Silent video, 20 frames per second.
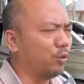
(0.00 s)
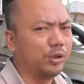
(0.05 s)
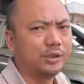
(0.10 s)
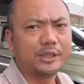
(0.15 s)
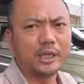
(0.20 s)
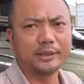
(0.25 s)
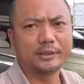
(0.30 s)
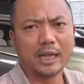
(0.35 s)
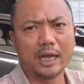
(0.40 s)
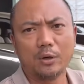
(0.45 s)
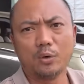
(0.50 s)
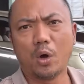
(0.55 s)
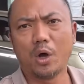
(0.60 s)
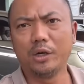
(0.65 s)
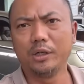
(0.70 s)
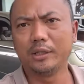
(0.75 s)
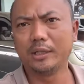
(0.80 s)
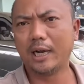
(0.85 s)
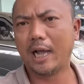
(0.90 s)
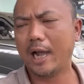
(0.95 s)
luôn trên sân
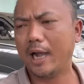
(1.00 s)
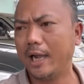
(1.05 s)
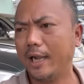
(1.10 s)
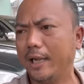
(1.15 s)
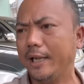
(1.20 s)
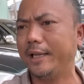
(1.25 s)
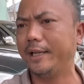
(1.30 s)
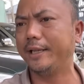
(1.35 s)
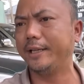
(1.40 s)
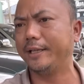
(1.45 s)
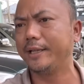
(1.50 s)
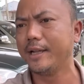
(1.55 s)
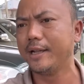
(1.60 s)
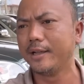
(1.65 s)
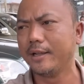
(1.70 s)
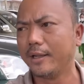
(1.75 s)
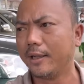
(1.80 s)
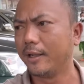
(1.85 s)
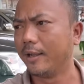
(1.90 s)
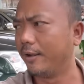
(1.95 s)
luôn đấy
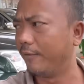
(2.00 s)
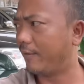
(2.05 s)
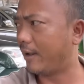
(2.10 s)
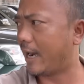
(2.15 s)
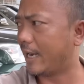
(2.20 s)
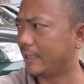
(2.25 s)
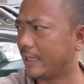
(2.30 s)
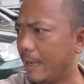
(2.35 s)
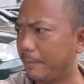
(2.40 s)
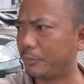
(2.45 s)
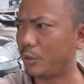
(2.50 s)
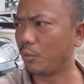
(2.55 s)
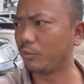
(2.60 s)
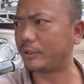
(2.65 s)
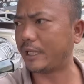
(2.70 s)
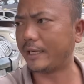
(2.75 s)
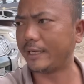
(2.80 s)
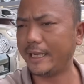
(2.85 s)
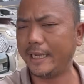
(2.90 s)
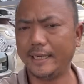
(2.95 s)
và đây thì em chung
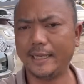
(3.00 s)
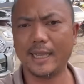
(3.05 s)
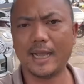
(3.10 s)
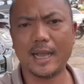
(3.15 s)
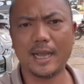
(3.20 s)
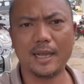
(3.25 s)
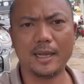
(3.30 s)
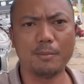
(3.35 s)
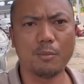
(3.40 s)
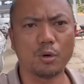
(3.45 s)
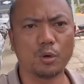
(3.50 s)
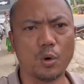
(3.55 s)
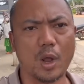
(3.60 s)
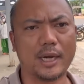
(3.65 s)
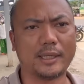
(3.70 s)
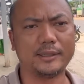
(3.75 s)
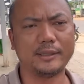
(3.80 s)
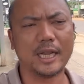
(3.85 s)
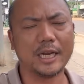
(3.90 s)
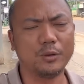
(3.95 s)
sẽ đi à, một
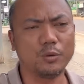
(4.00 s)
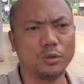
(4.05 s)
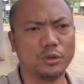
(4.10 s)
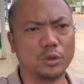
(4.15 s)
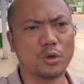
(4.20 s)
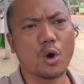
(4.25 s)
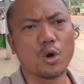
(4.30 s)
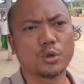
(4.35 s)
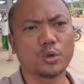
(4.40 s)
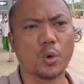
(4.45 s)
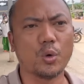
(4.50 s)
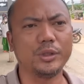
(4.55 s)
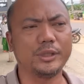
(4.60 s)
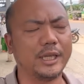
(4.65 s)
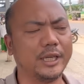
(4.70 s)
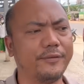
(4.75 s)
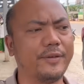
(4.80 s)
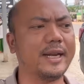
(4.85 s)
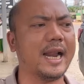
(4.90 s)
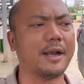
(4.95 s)
loạt nhanh luôn cho cô chú anh
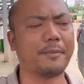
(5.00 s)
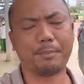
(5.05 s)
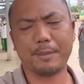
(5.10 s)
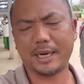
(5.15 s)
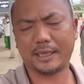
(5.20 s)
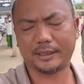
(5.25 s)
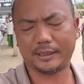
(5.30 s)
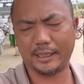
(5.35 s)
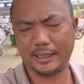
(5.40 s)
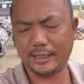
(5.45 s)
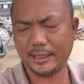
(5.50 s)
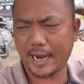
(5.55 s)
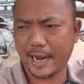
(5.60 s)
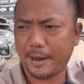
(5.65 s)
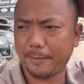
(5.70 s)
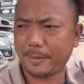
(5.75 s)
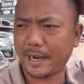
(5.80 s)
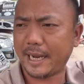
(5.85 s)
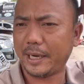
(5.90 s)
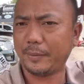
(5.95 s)
chị và đặc biệt thì ngày
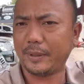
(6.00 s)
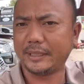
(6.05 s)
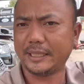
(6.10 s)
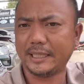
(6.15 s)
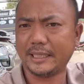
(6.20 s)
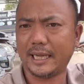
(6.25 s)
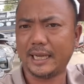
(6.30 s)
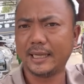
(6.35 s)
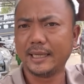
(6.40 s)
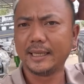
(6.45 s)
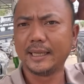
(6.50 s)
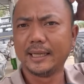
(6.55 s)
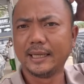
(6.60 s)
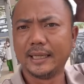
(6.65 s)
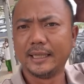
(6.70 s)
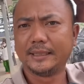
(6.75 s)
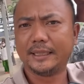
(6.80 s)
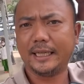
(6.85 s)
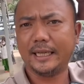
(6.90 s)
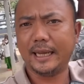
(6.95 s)
hôm nay quý anh chị nhé
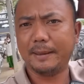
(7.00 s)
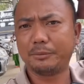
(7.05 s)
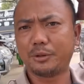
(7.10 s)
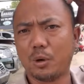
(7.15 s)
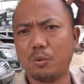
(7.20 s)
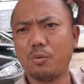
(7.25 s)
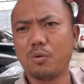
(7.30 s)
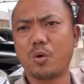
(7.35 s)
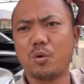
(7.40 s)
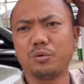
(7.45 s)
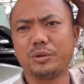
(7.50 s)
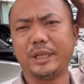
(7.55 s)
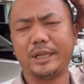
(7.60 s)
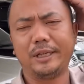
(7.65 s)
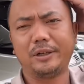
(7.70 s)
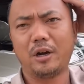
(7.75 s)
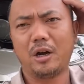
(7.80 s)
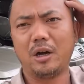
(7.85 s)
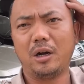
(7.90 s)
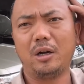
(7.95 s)
chỉ em Trung cũng
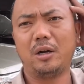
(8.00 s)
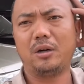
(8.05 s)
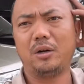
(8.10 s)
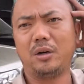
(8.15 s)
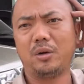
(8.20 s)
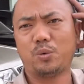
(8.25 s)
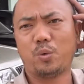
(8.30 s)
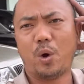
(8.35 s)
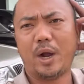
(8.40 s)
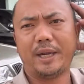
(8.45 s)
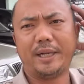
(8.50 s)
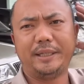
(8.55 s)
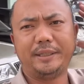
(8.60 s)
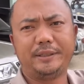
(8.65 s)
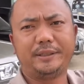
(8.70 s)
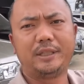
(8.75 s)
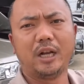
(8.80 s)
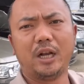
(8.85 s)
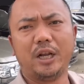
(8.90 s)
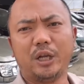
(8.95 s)
chỉ có quay
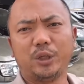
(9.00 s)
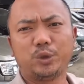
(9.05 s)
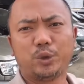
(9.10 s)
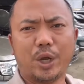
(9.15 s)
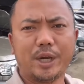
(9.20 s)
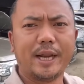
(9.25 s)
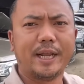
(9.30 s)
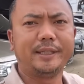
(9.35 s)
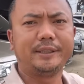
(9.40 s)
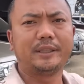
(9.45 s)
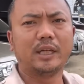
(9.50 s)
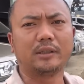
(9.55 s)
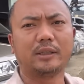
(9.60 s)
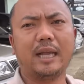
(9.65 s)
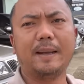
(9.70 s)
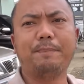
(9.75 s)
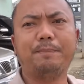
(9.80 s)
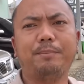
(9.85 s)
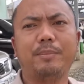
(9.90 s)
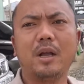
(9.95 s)
chơi truyền hình trực
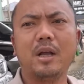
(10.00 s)
tiếp